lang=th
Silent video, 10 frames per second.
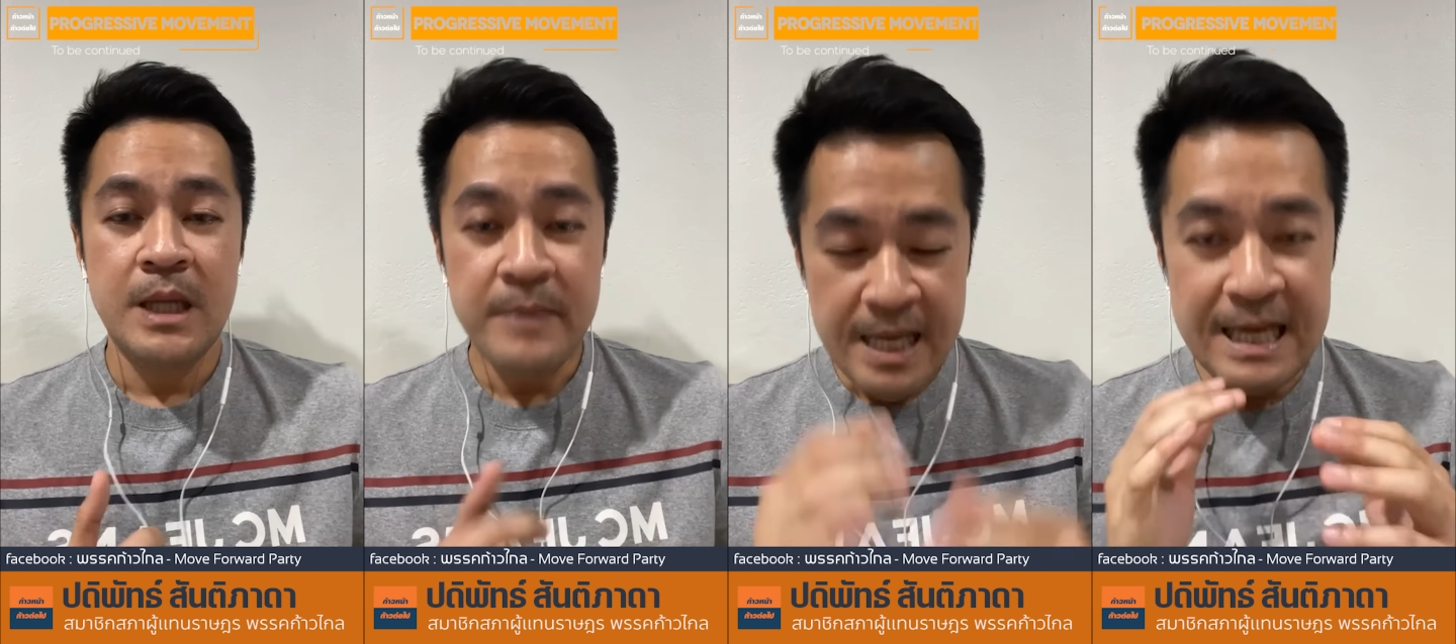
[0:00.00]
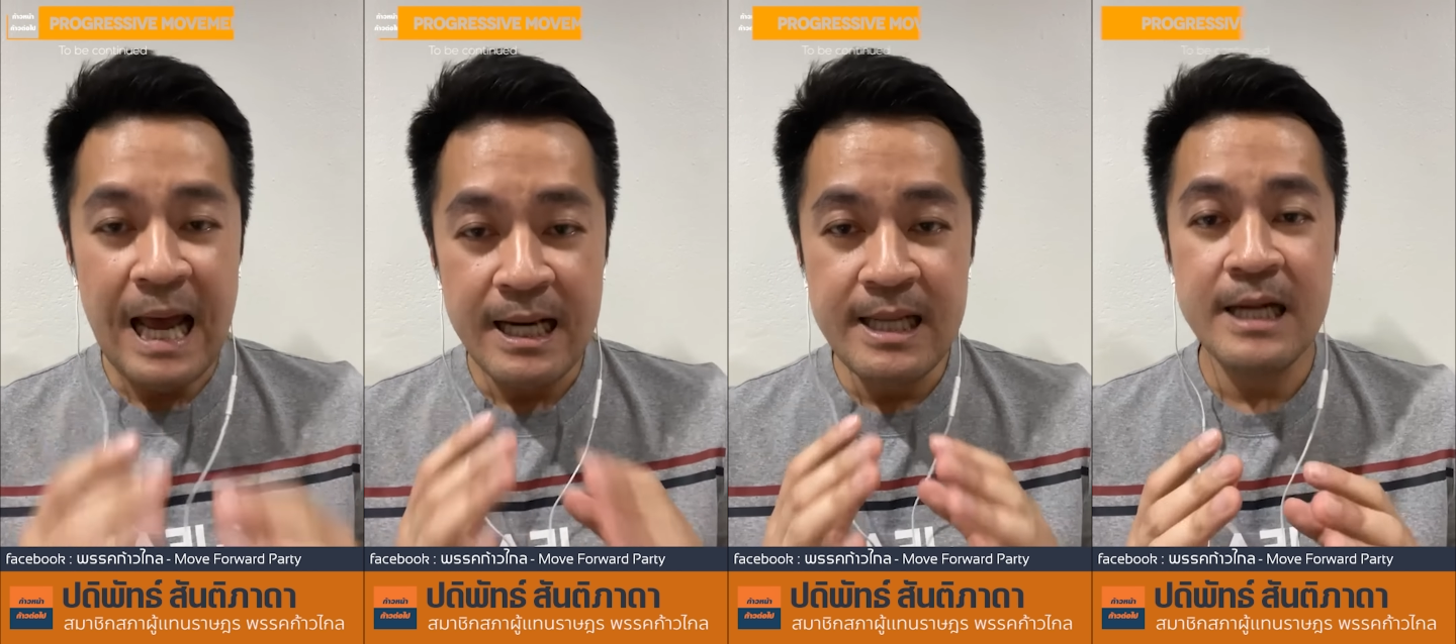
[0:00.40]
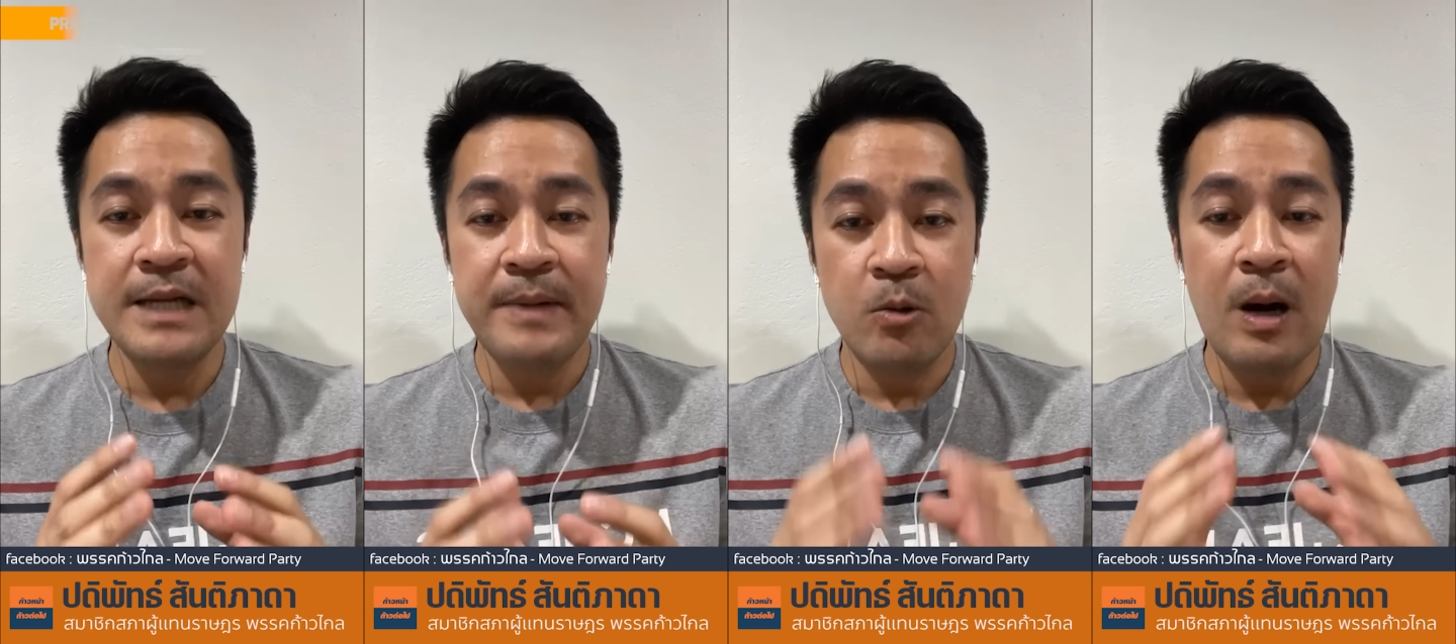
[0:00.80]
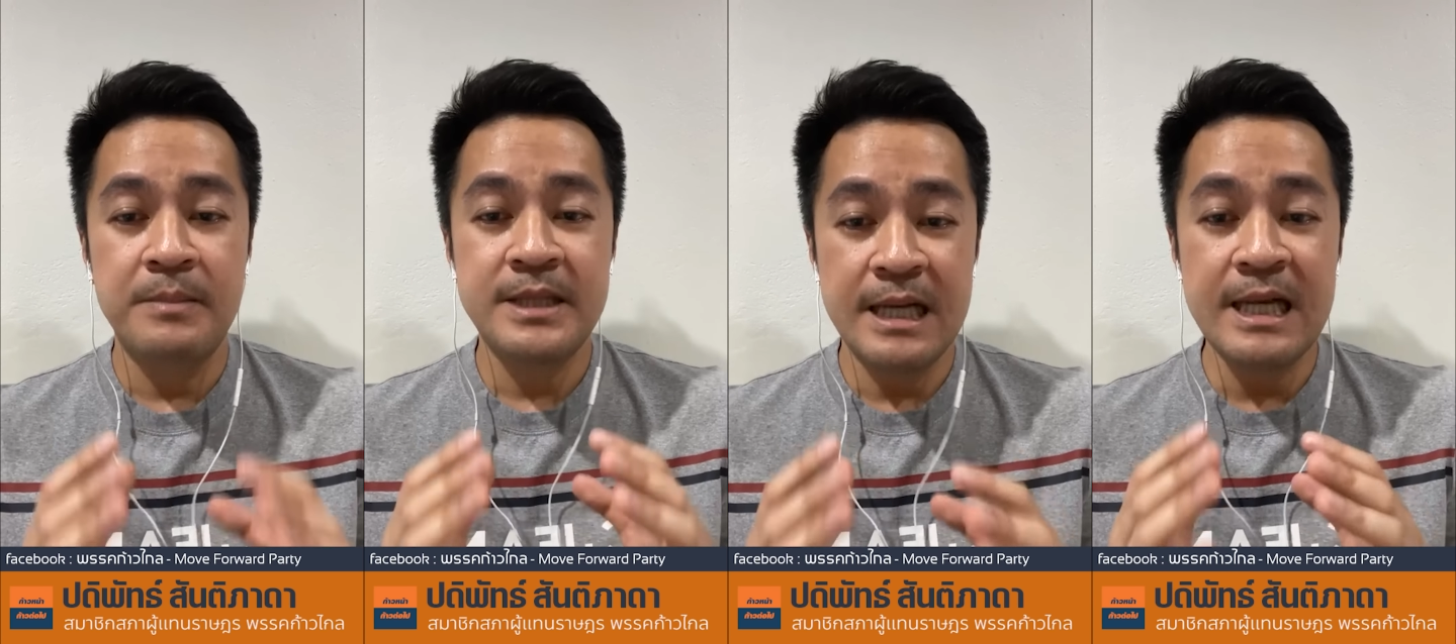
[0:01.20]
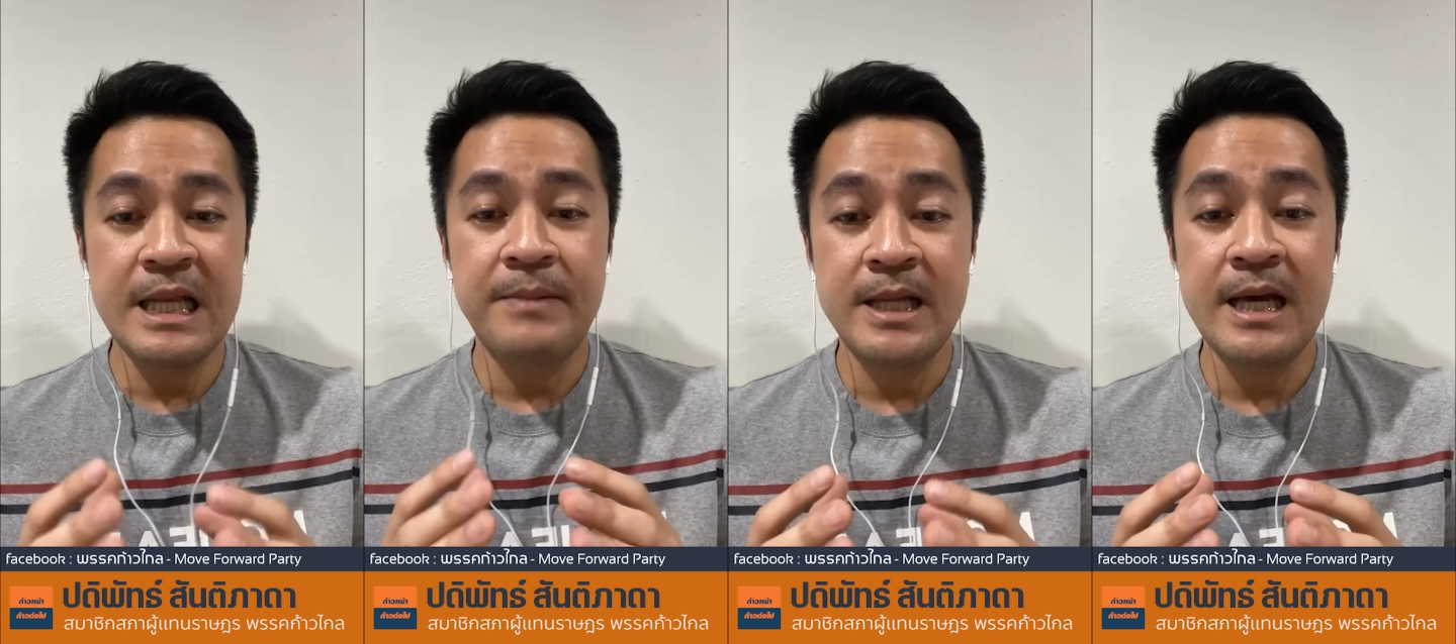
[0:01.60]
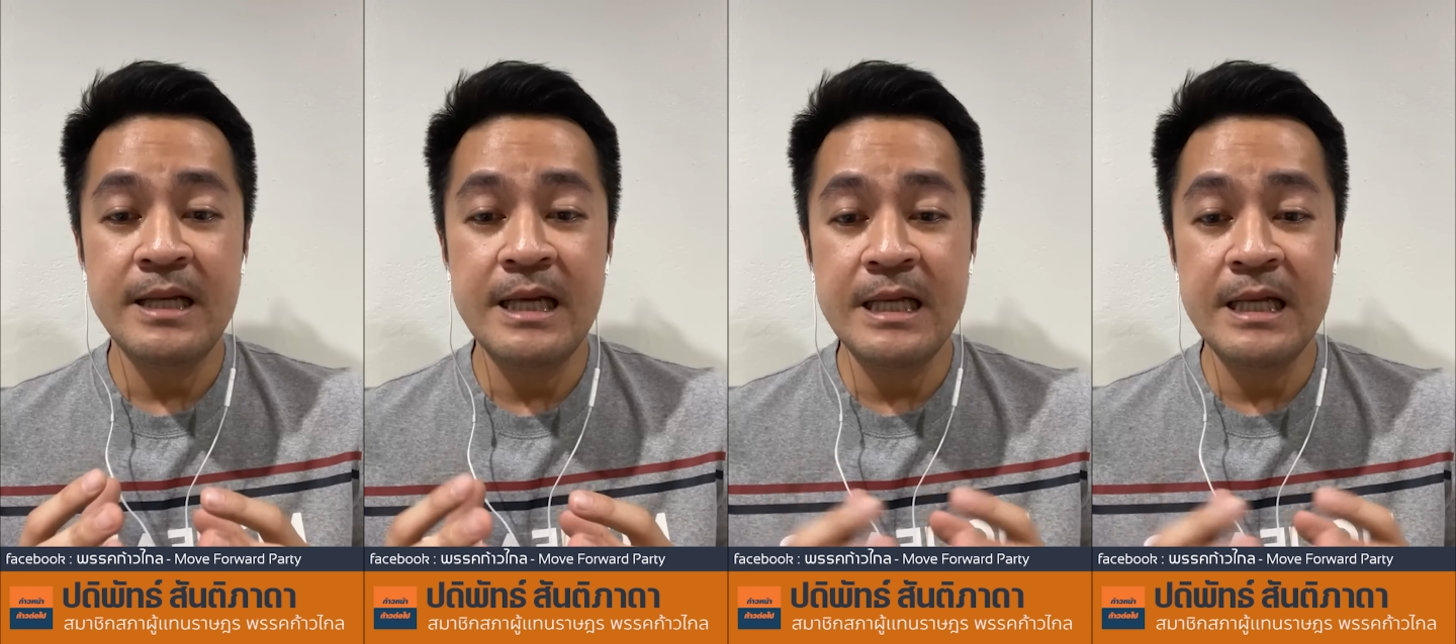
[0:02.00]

ยังมีอีกหลายเรื่องที่เป็นความเสรีในประเทศ